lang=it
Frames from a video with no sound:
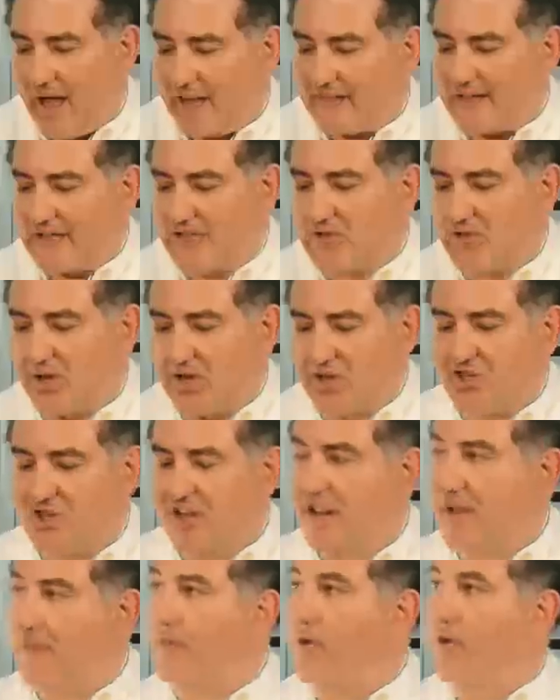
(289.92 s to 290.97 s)
Adesso
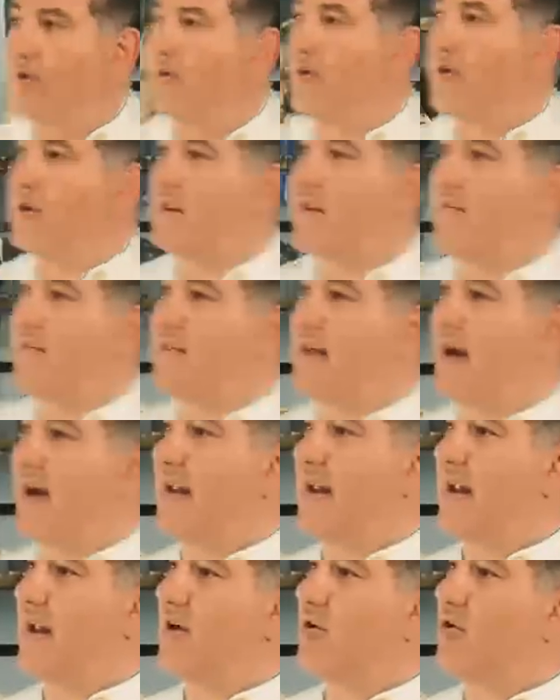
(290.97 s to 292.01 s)
lasceremo
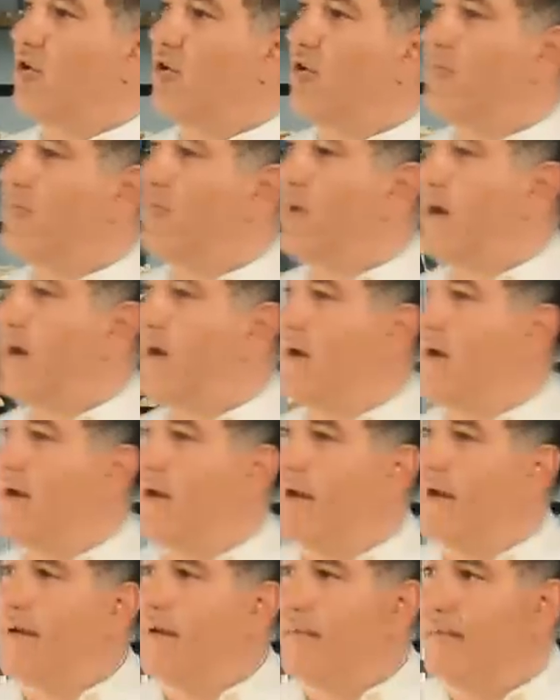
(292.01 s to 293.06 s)
lievitare la colomba
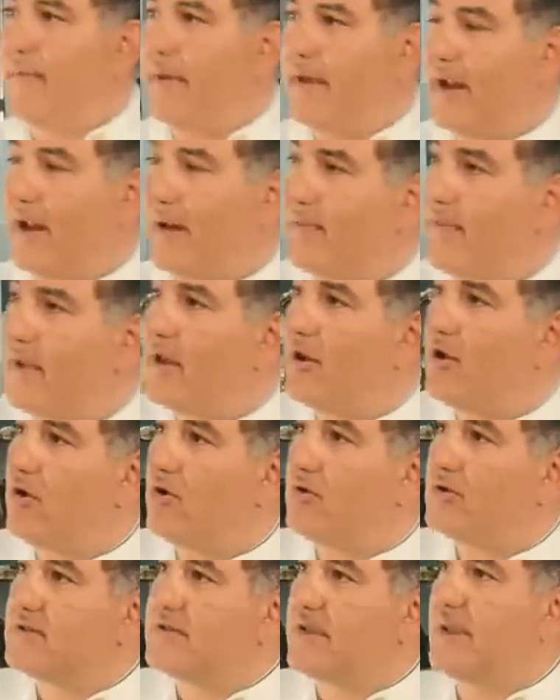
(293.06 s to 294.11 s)
per
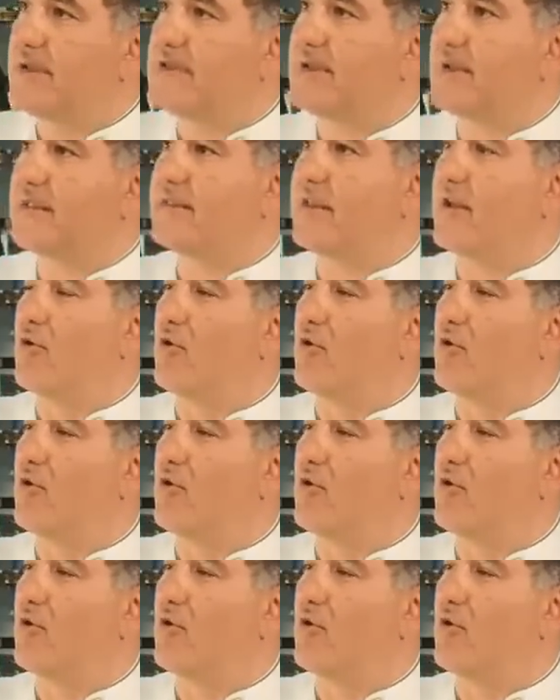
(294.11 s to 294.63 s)
almeno 6-7